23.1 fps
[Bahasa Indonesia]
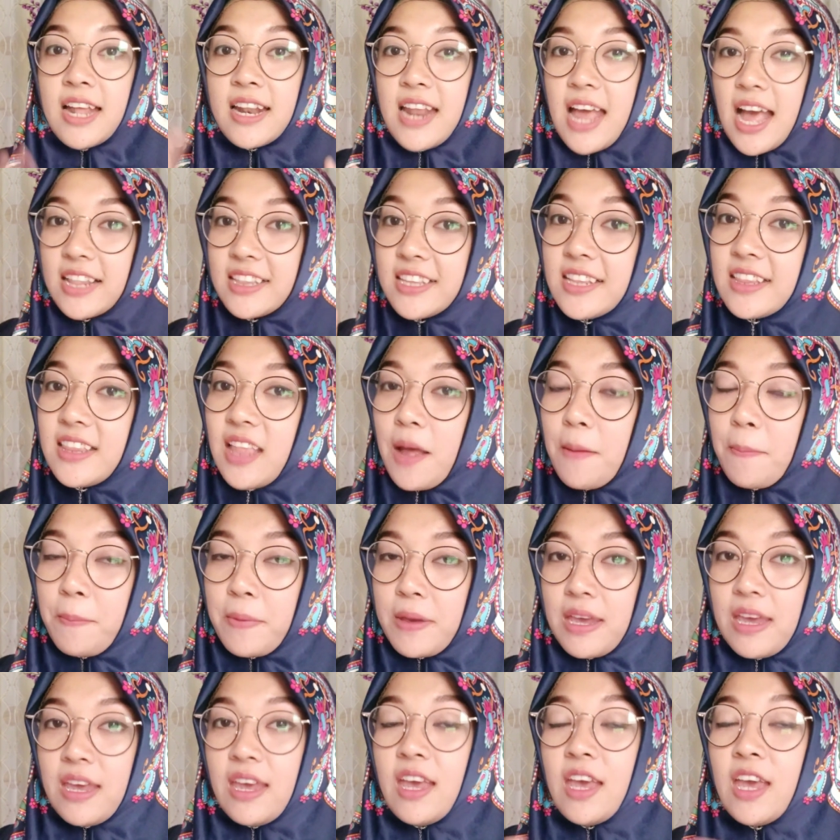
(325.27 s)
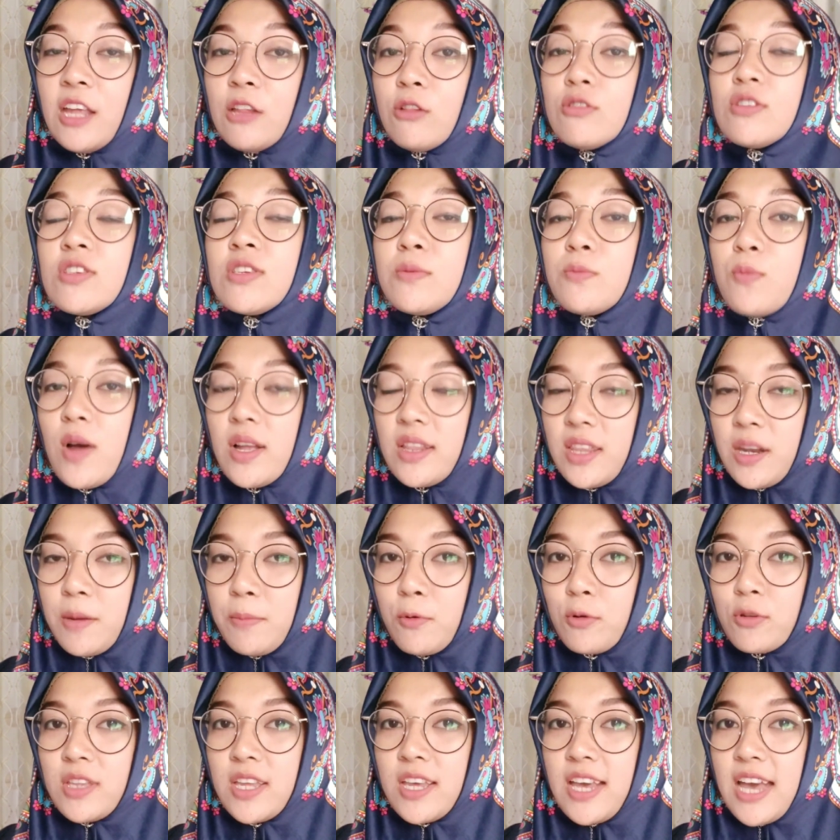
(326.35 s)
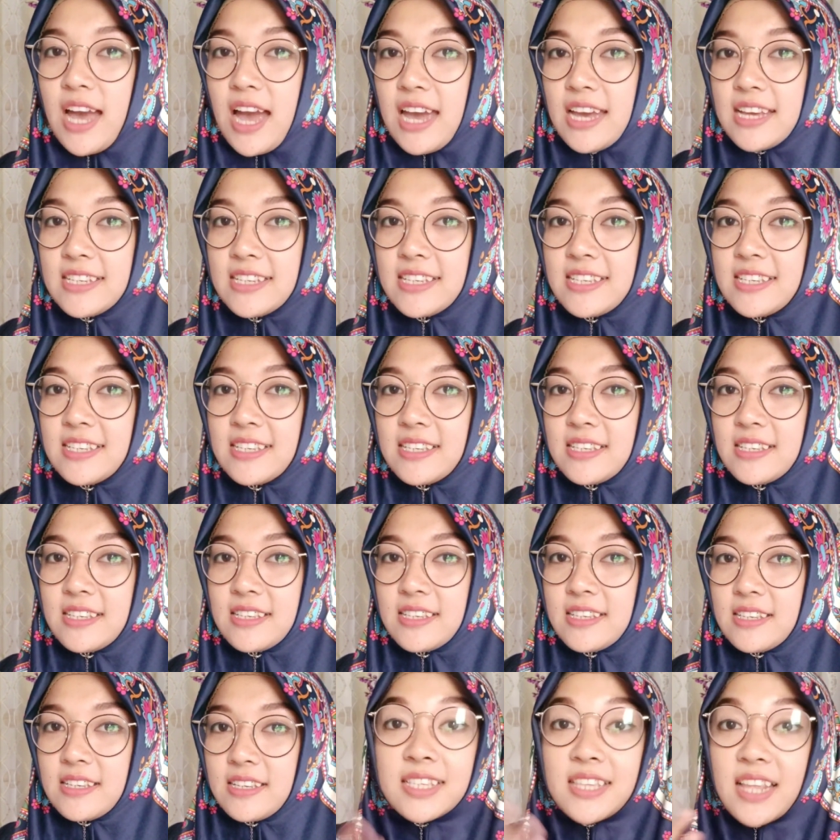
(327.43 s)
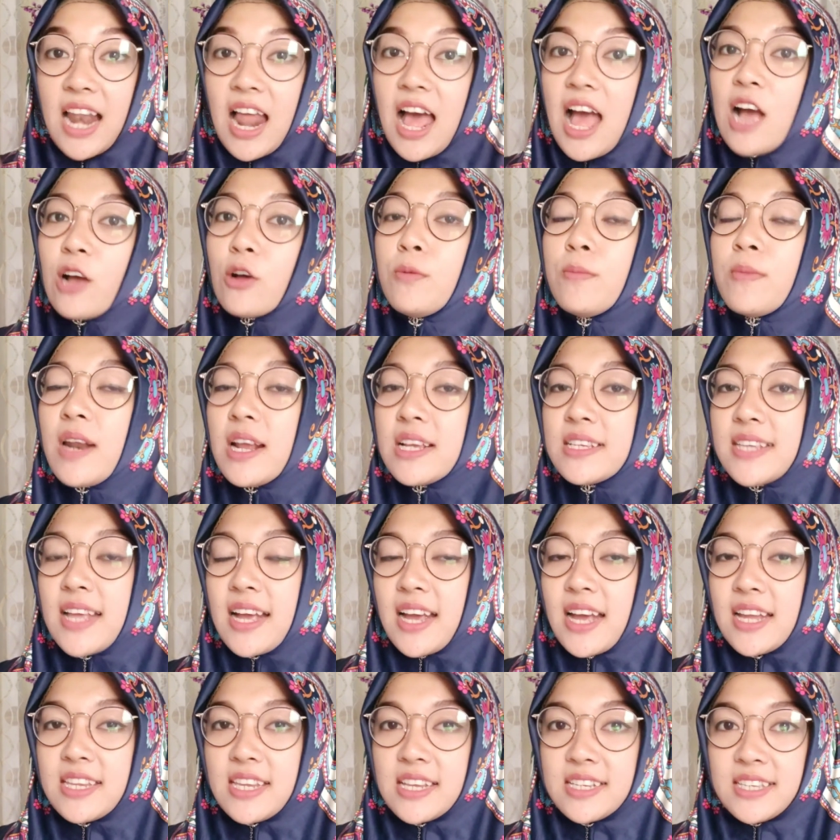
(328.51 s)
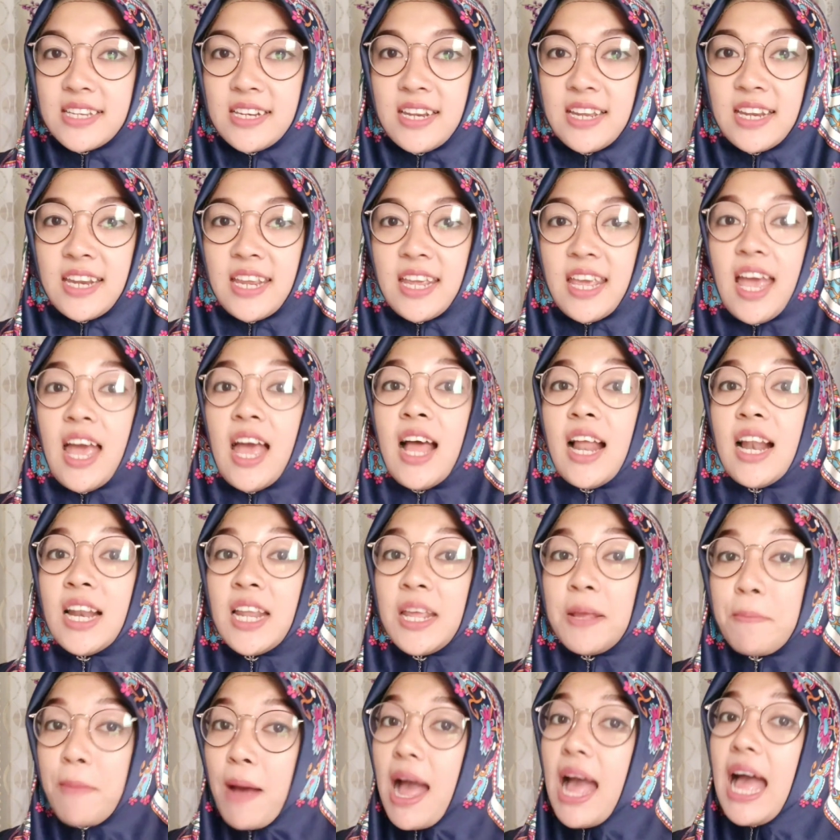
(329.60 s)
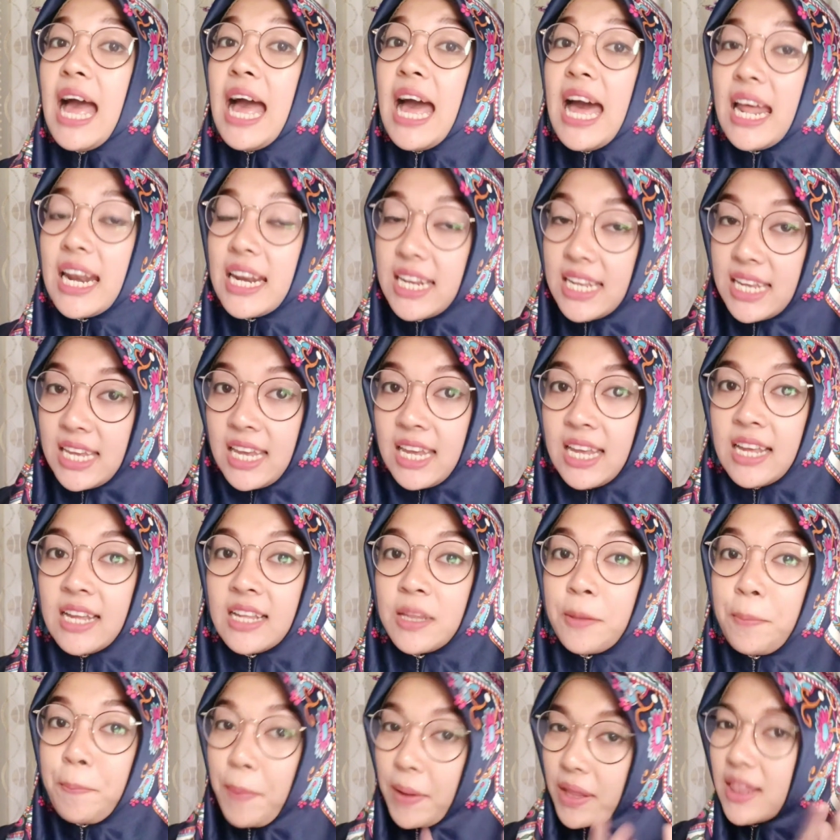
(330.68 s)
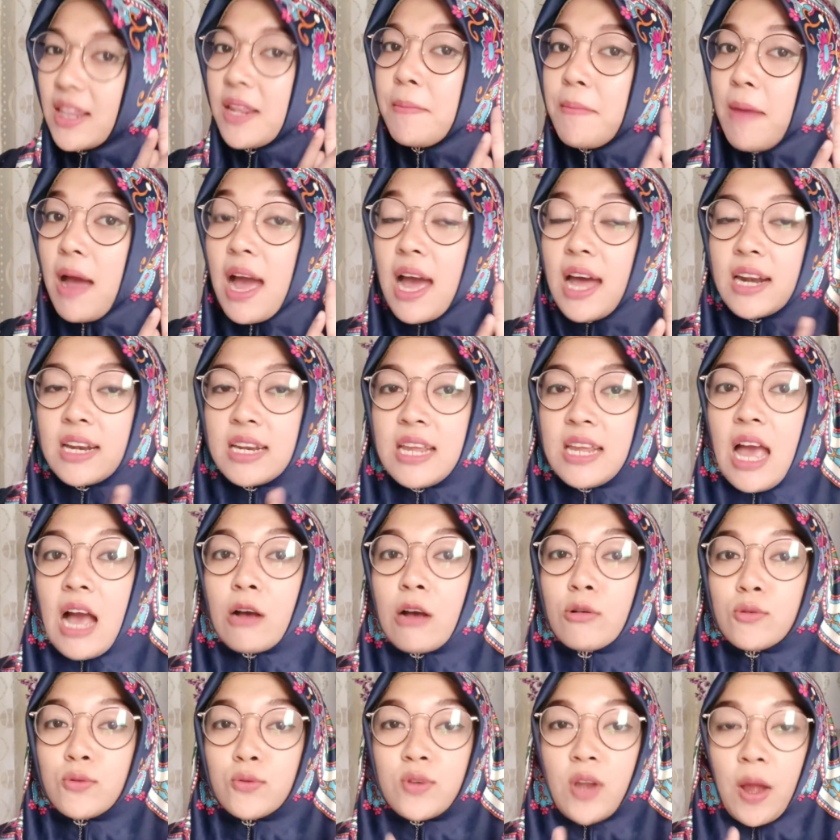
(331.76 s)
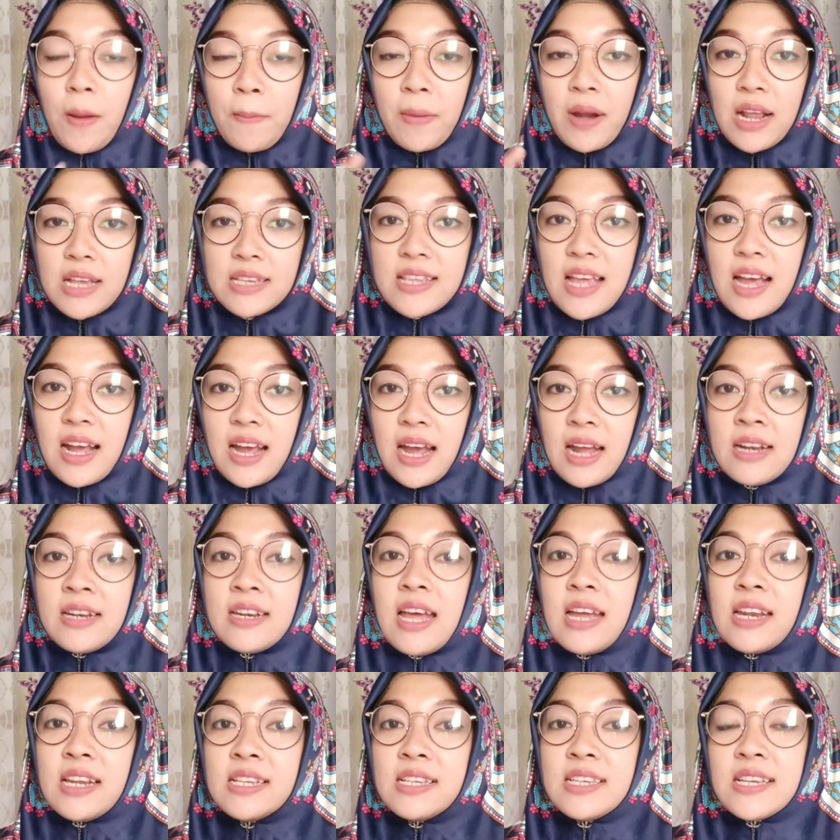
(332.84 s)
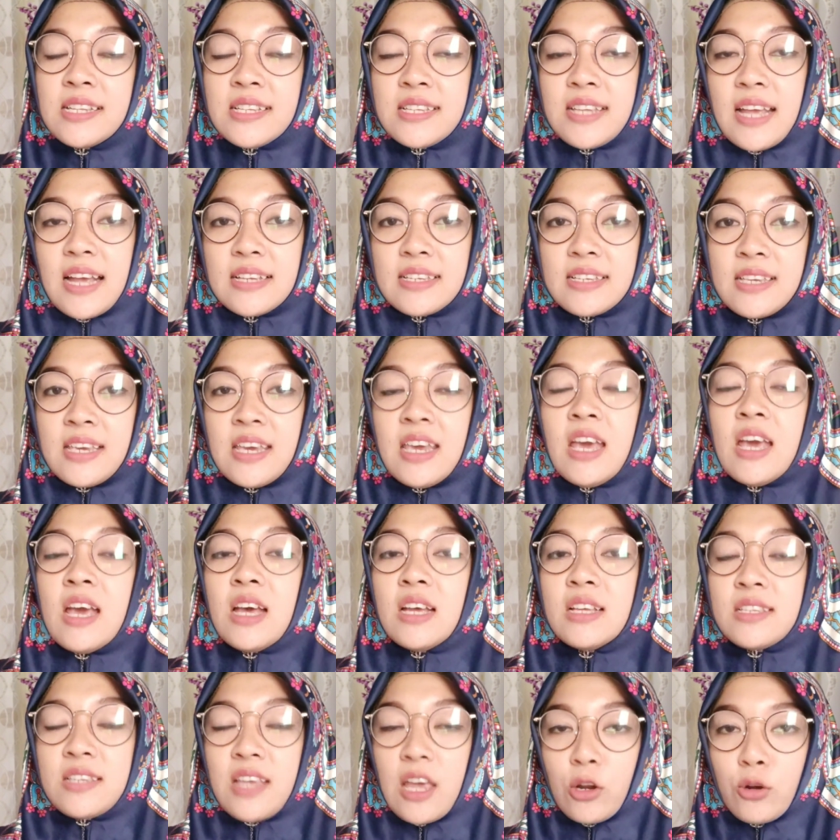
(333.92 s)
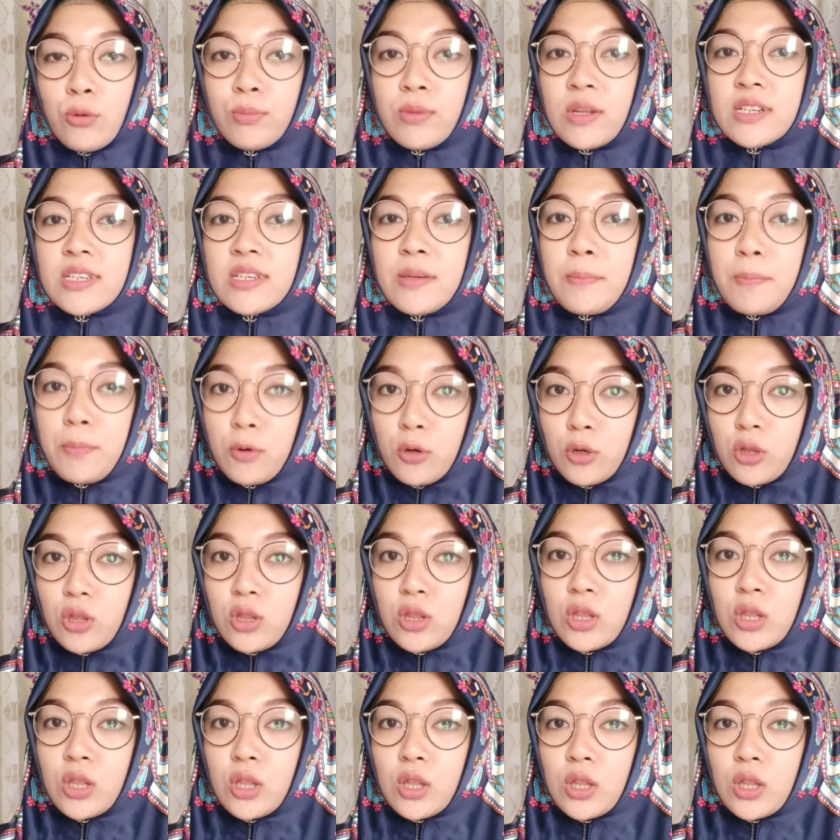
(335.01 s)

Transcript: Nah, tetapi itu semua terbukti, guys. Setelah aku merasakannya sendiri, 5 hari, tepat 5 hari aku sudah merasakan dari sensasi serum tersebut.